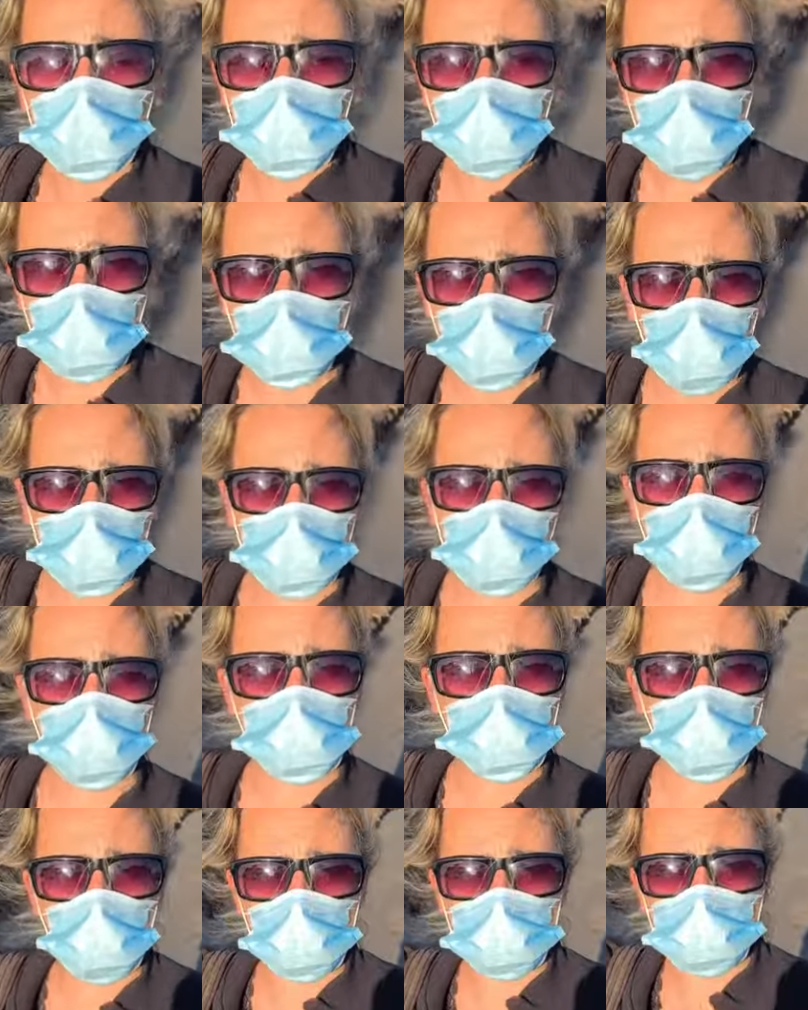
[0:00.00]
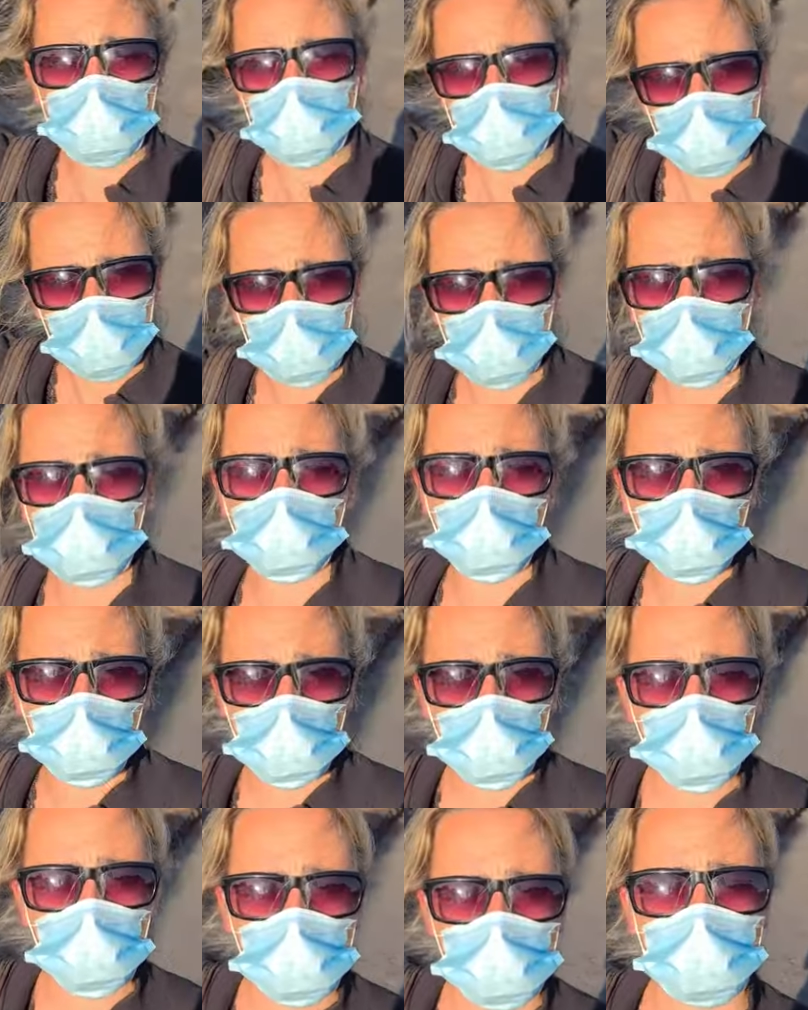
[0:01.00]
vi aspetta e vi porta indietro al
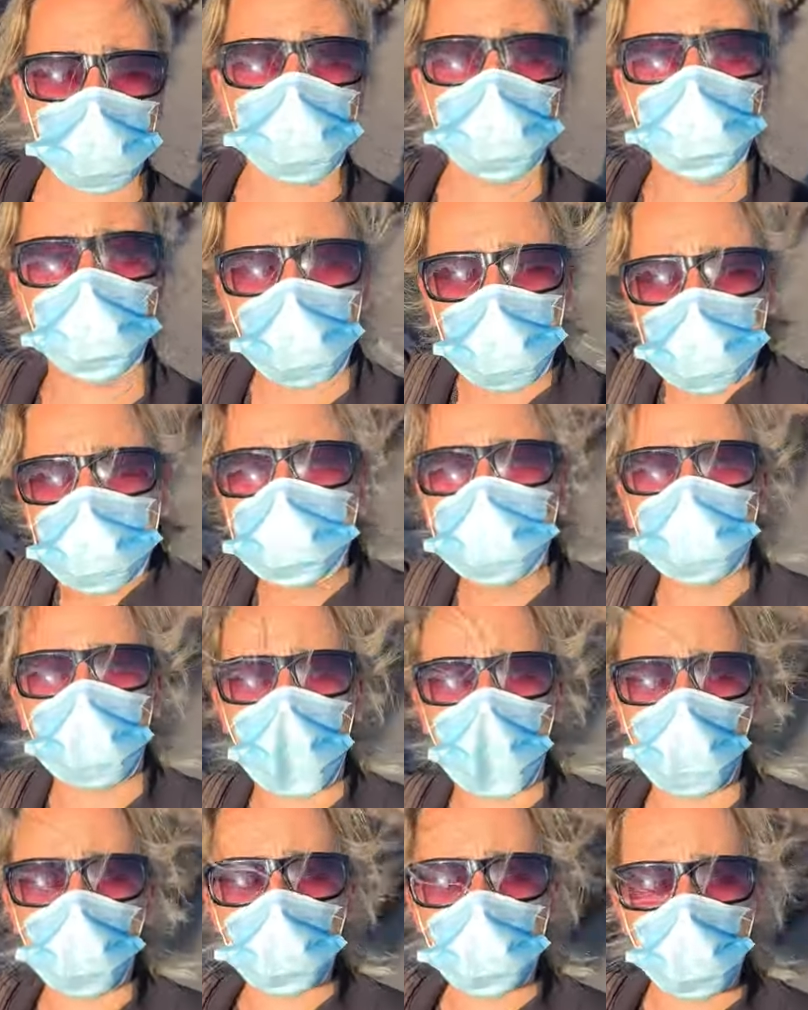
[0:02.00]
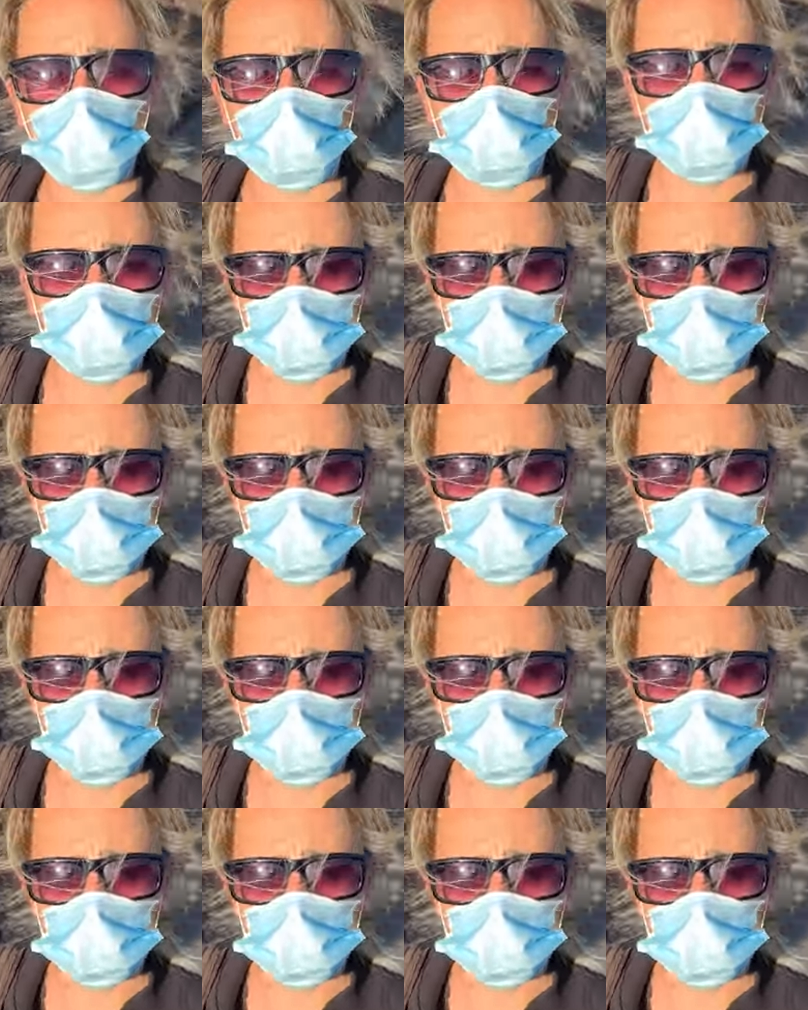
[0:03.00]
costo circa di 20 euro.